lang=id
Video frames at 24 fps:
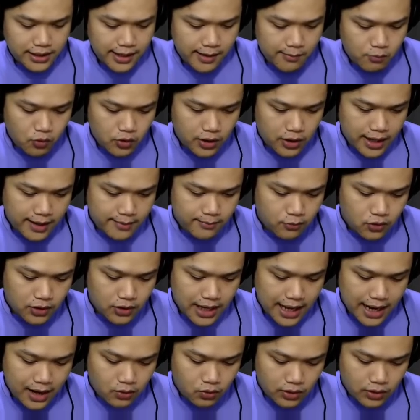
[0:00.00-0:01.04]
rambu-rambu
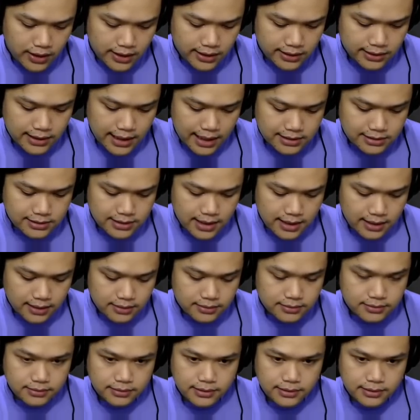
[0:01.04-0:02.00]
lalu lintas ya.